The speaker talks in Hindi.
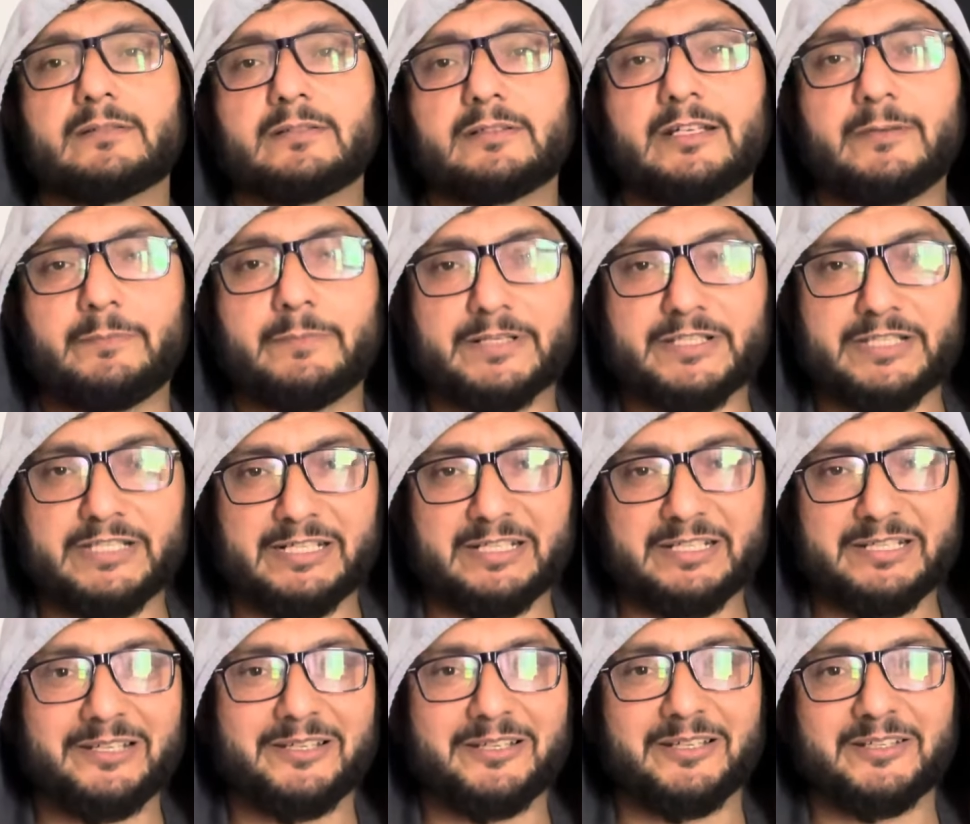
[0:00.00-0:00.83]

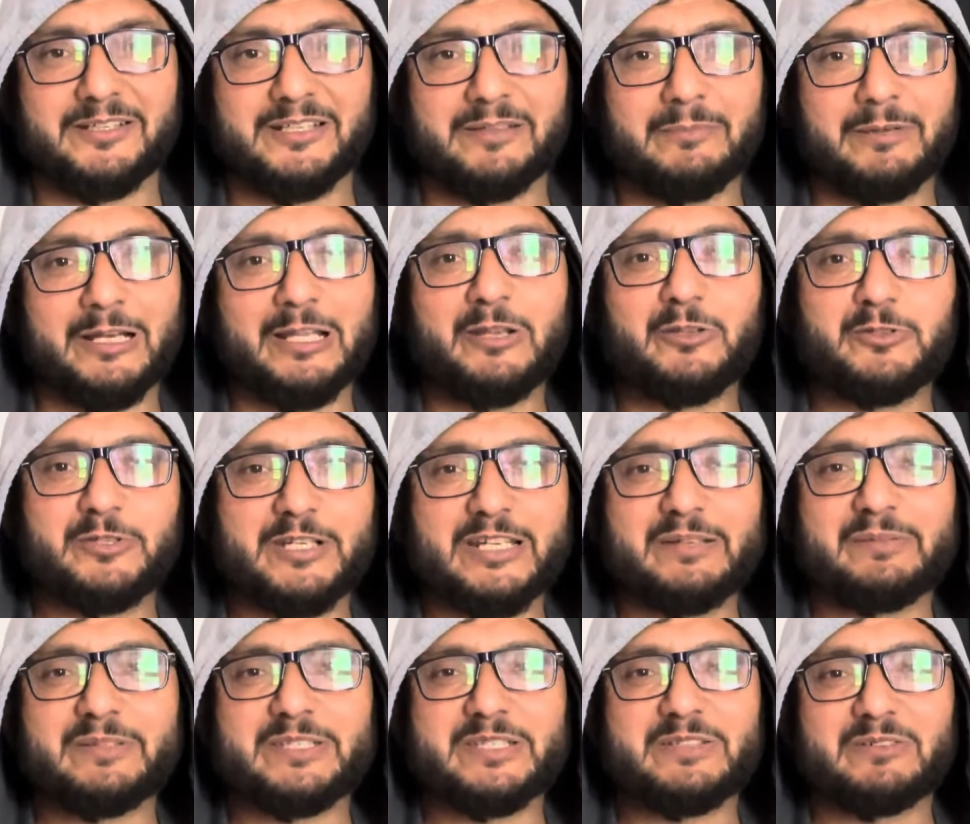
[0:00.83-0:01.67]
रिप्रेजेंट किया जाता है बायोलॉजी
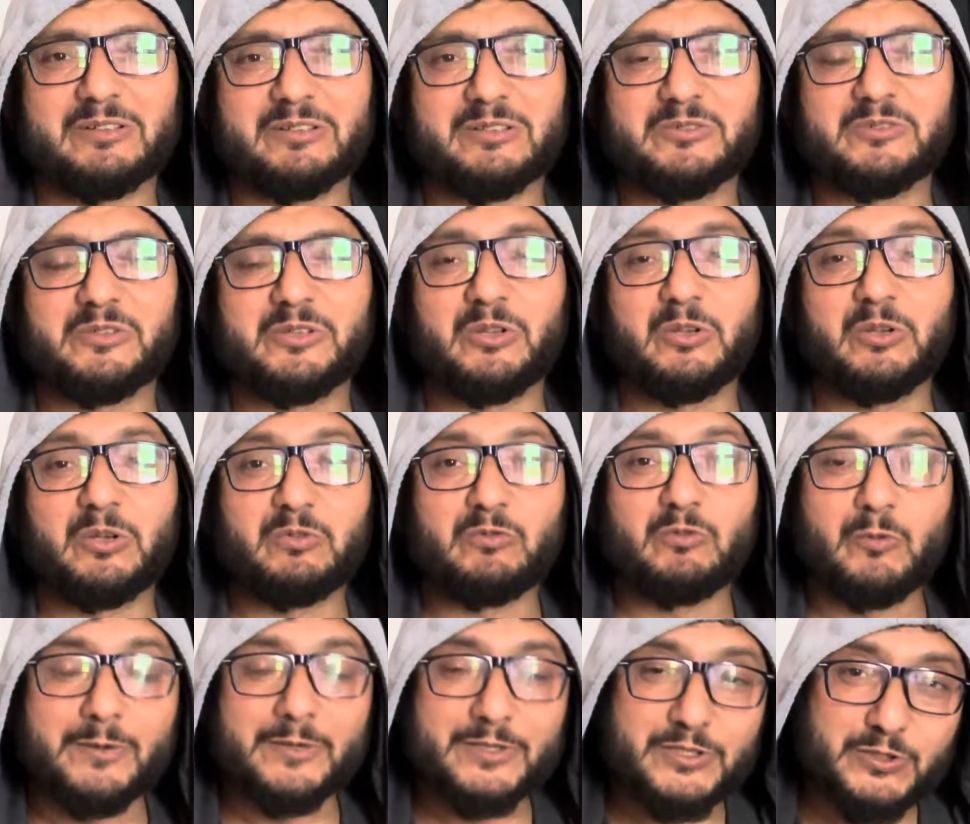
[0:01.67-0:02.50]
केमिस्ट्री वालों को क्योंकि
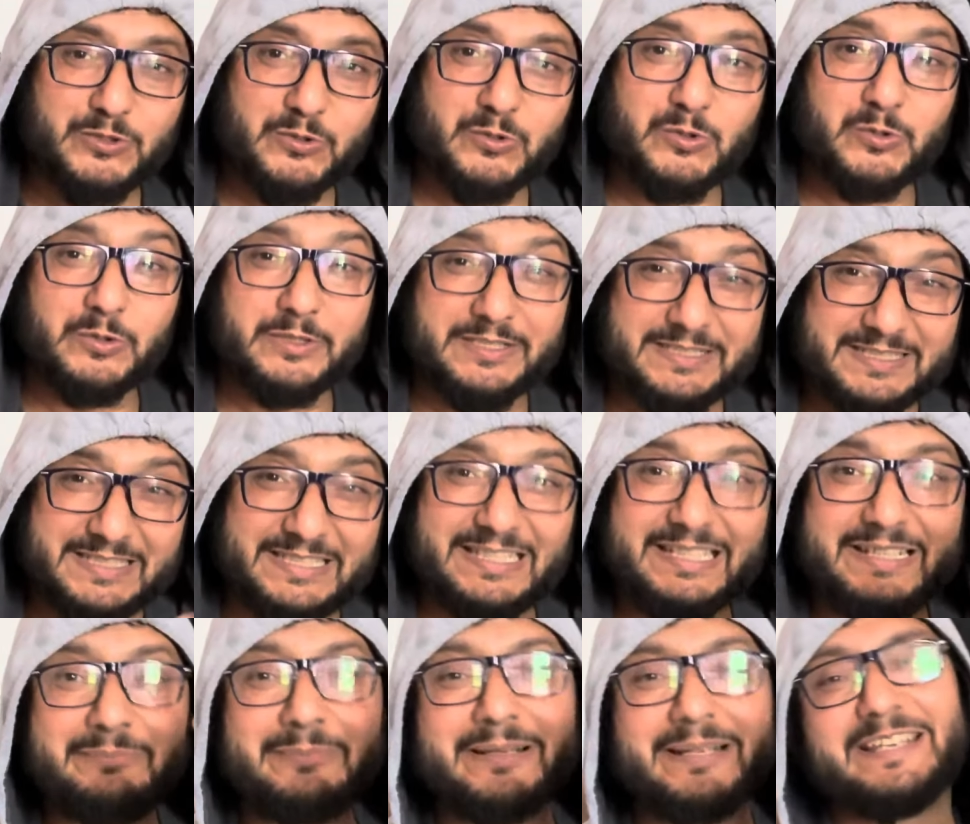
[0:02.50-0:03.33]
वो बच्चों को
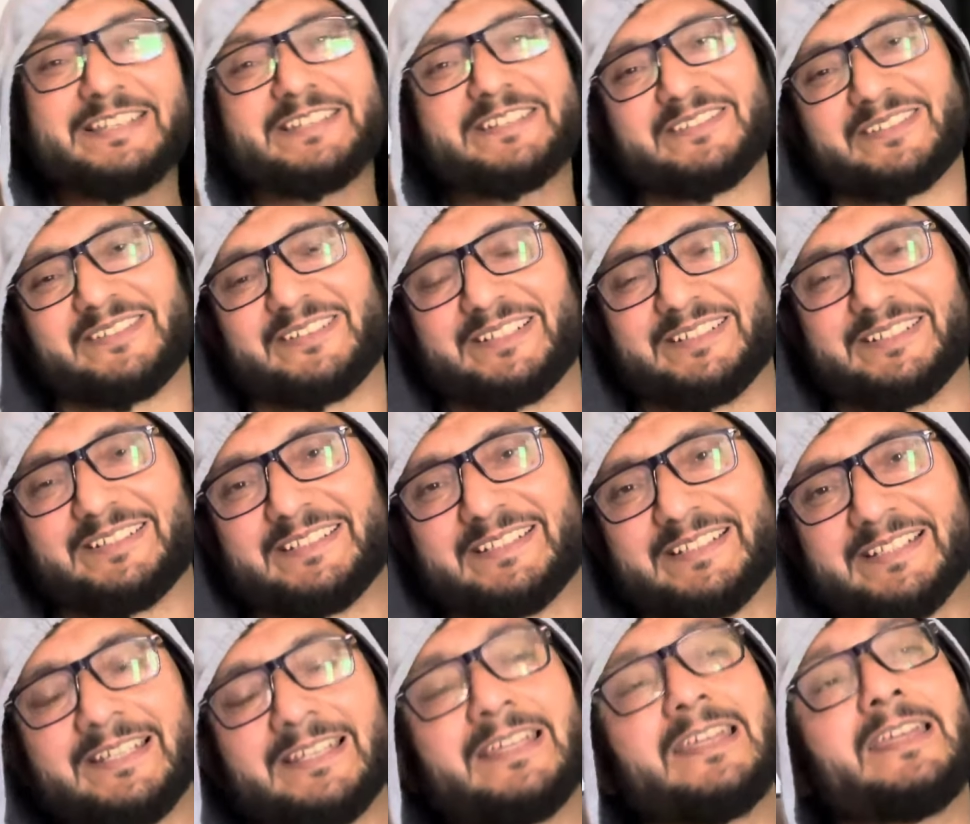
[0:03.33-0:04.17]
ईजिली मैनेज कर लेते हैं